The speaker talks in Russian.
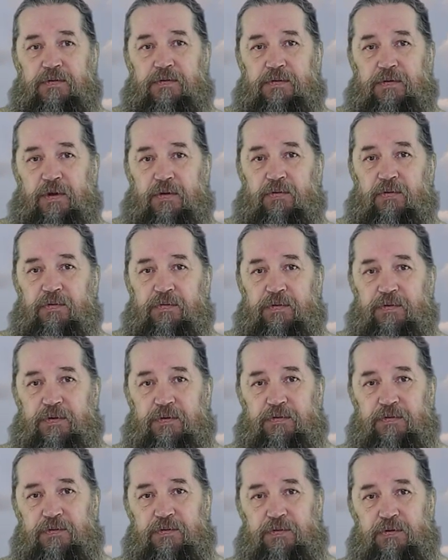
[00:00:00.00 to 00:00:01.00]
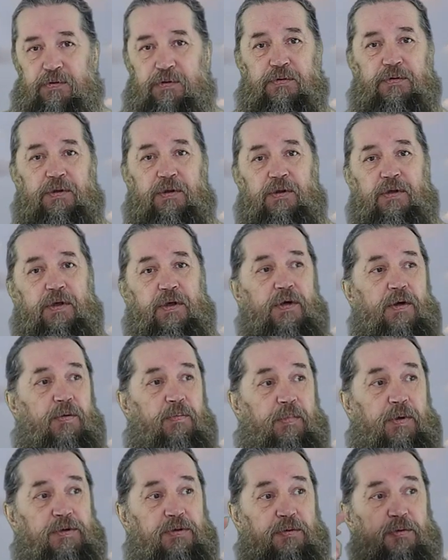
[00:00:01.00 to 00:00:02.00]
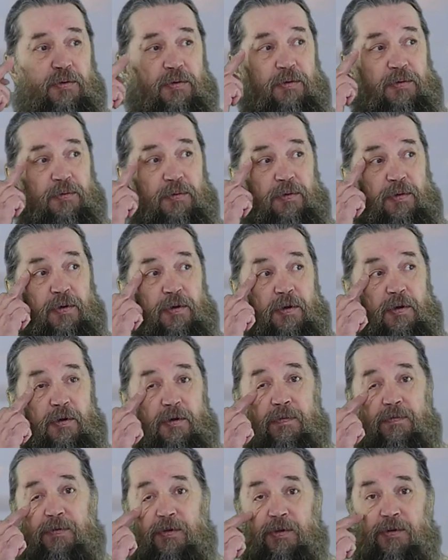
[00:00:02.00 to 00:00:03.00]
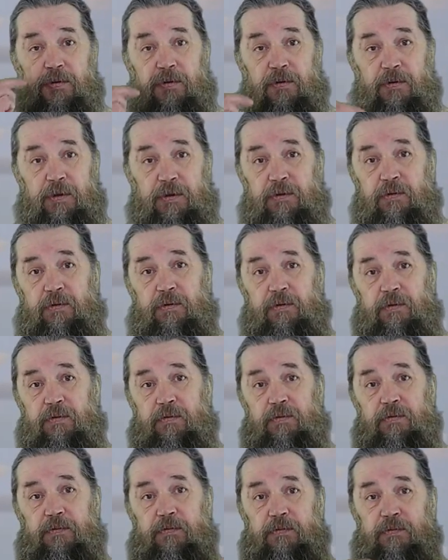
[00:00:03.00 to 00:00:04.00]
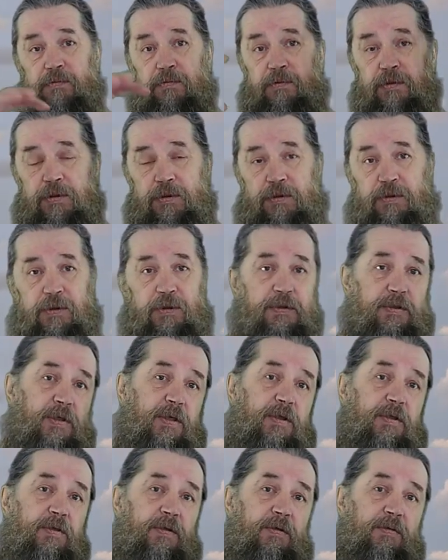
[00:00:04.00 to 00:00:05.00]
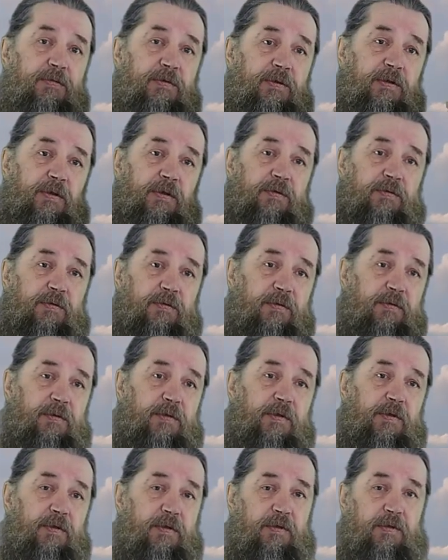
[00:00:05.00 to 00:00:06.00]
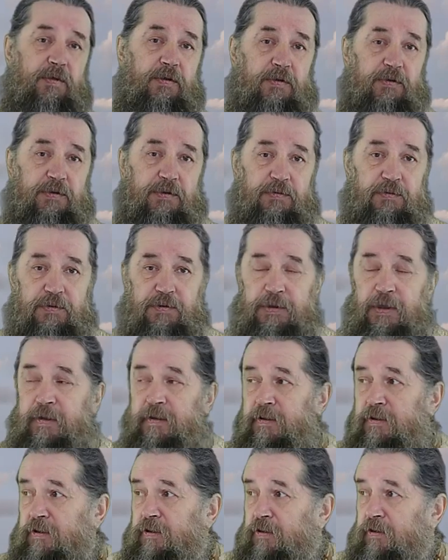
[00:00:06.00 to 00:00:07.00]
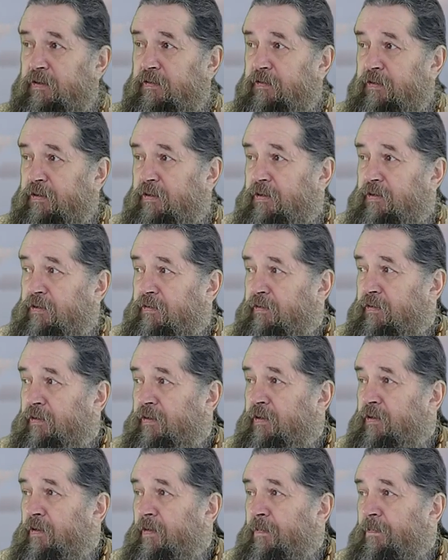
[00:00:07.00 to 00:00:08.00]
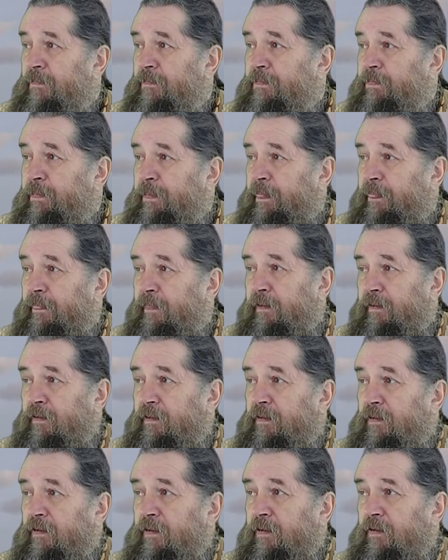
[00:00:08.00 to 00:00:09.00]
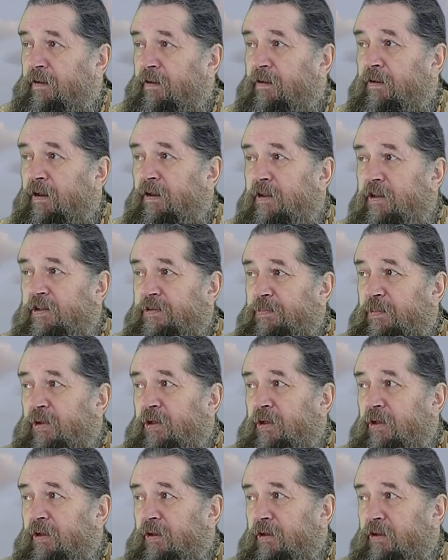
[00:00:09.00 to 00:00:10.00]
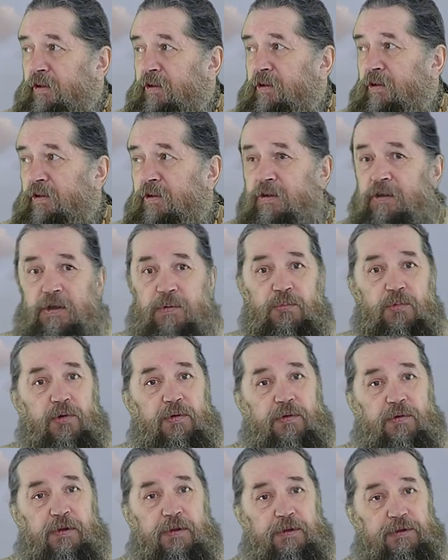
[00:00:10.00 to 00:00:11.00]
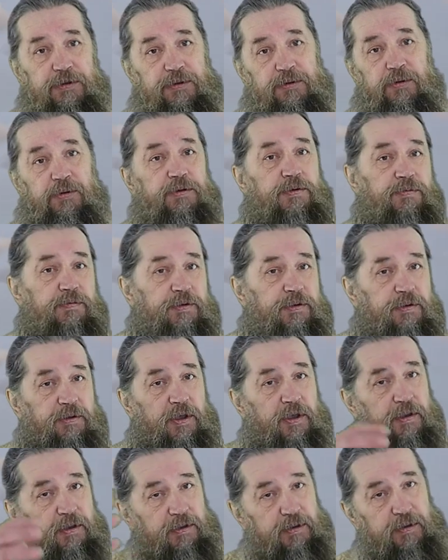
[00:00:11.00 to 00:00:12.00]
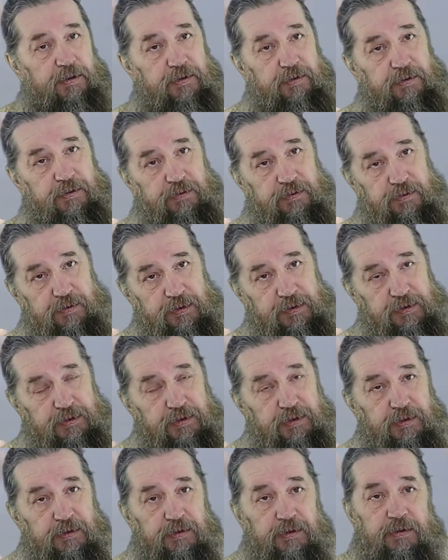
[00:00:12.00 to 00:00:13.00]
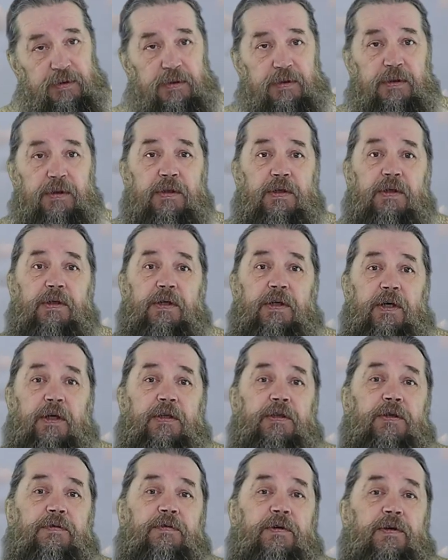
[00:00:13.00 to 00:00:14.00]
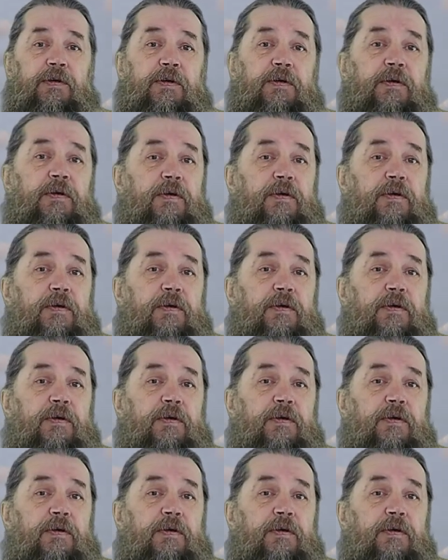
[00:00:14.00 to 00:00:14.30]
такого чуда, поскольку вино, оно уничтожает людей, оно разрушает человечество и алкоголизм. И не мог Христос вот так сделать этого